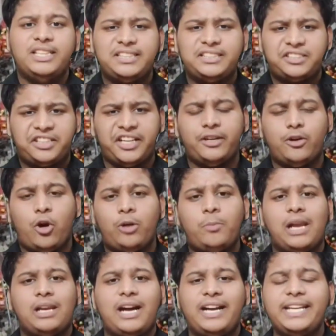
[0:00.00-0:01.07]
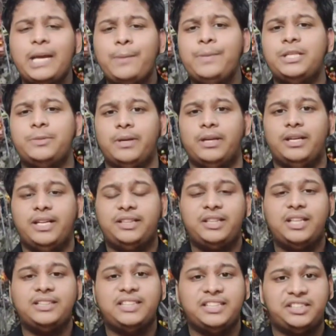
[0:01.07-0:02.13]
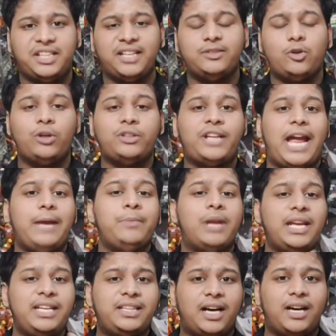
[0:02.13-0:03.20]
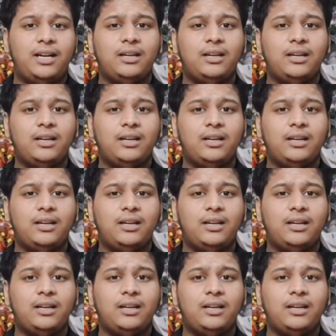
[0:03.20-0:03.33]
इस ट्रेन और मालगाड़ी के बीच में इतना डिस्टेंस और टाइम नहीं